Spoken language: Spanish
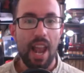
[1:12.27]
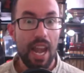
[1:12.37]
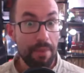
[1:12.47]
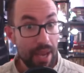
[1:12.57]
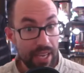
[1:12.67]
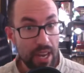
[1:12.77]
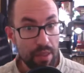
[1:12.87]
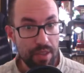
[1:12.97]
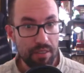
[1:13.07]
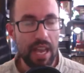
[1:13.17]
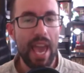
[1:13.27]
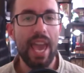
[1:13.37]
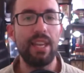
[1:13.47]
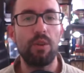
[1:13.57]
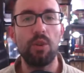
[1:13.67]
la imaginación e
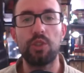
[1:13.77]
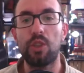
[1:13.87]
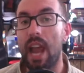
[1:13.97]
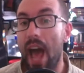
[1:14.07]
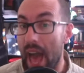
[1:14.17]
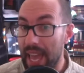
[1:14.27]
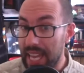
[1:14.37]
incluso la